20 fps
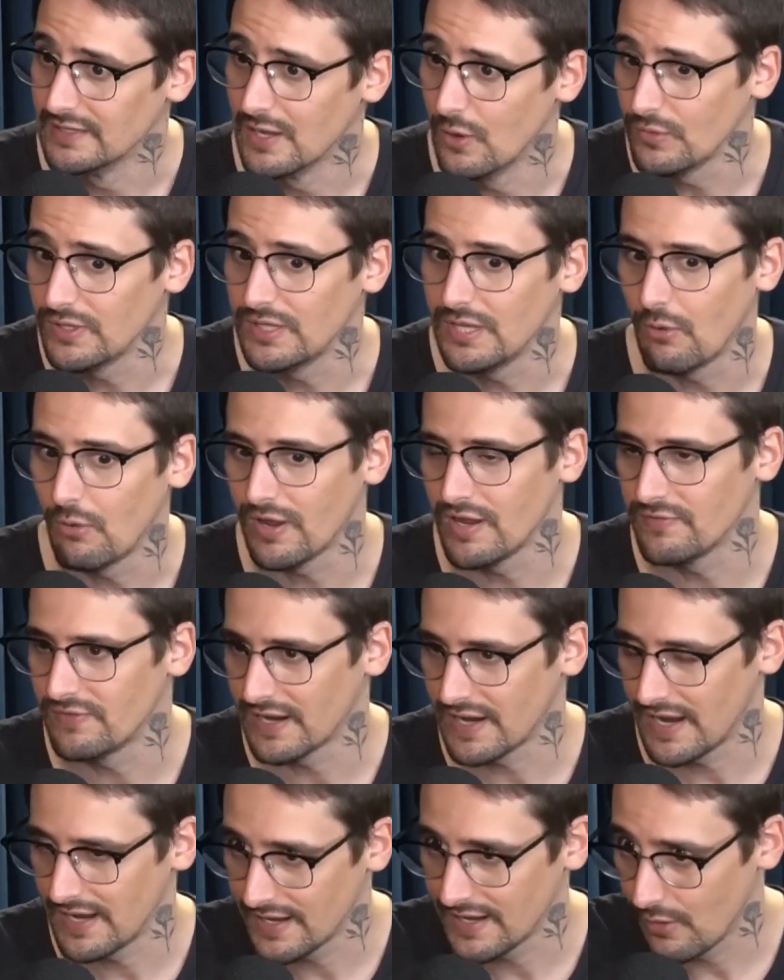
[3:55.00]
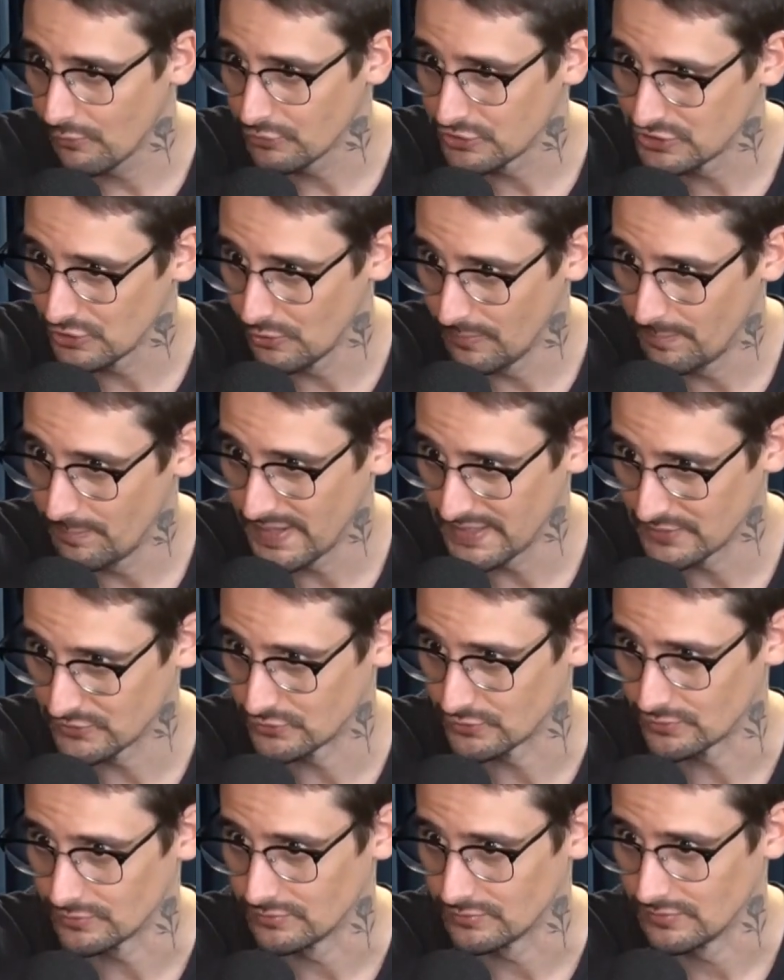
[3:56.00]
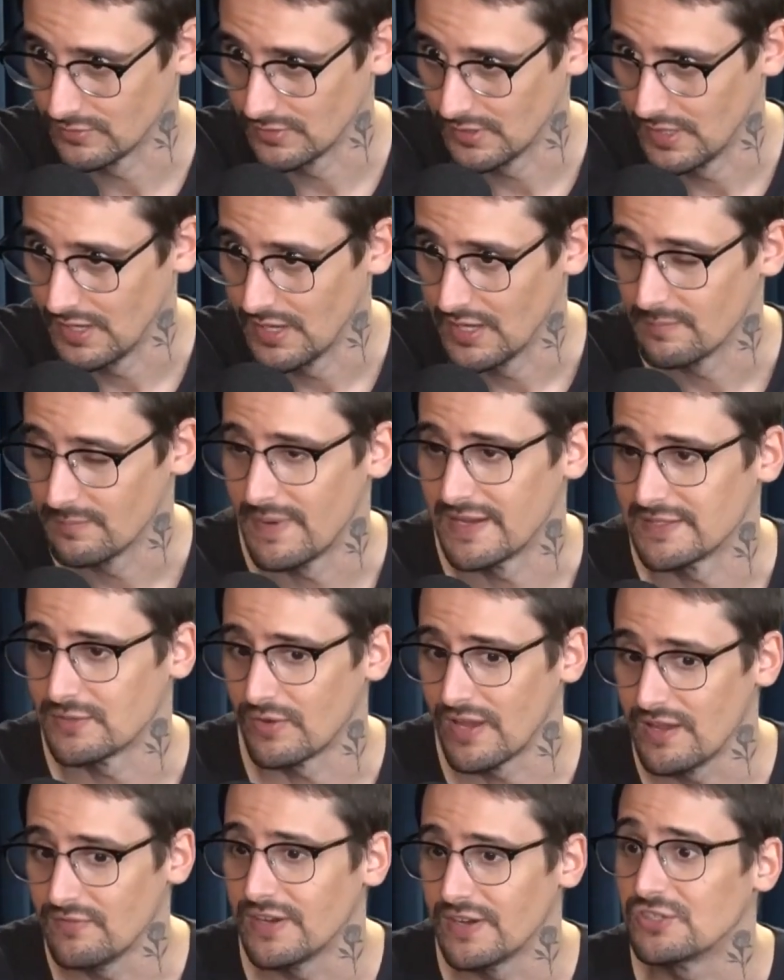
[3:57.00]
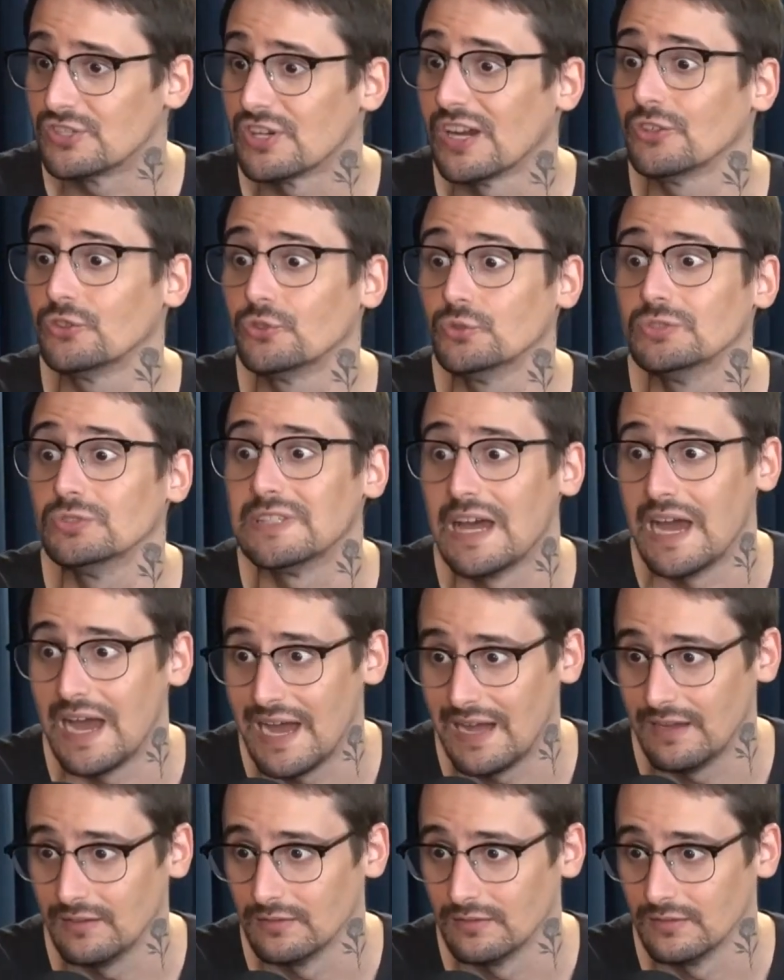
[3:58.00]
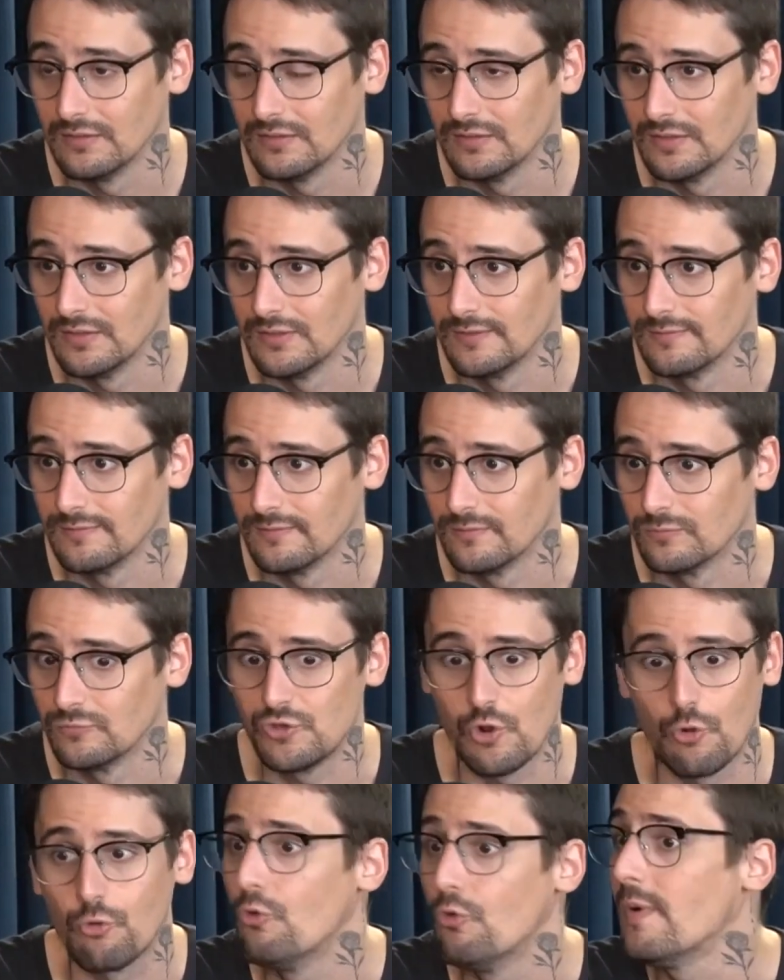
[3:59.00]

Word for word: Não que alguém vai carregar o seu peso, mas alguém vai te ajudar de